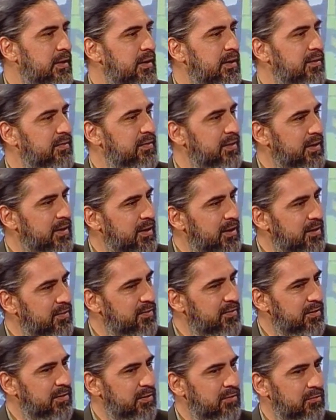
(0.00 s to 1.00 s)
essa
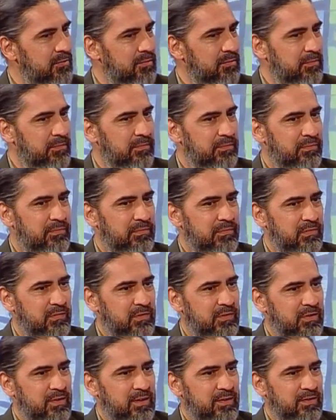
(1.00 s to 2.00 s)
relação
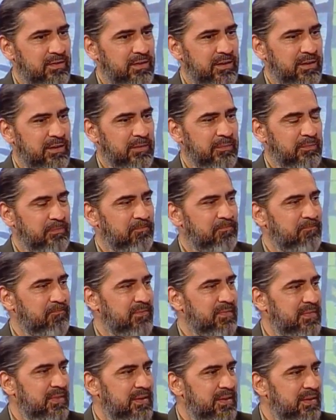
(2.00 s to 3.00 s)
vamos dizer assim,
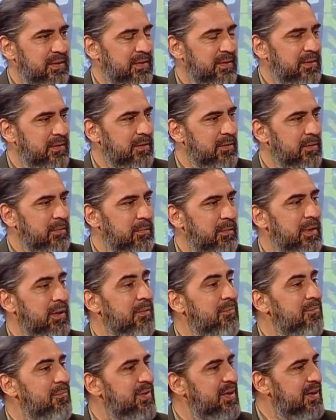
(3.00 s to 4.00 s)

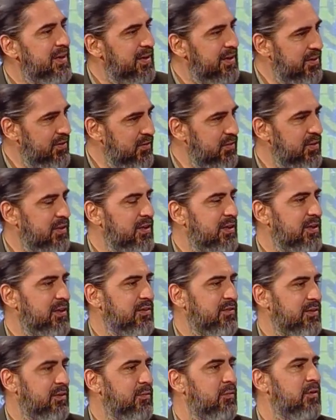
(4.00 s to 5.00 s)
mercantilista, com mercantilista, todas as
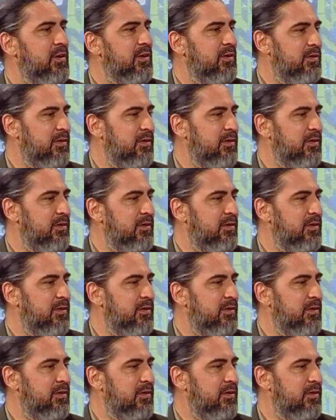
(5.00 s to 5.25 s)
coisas, por né?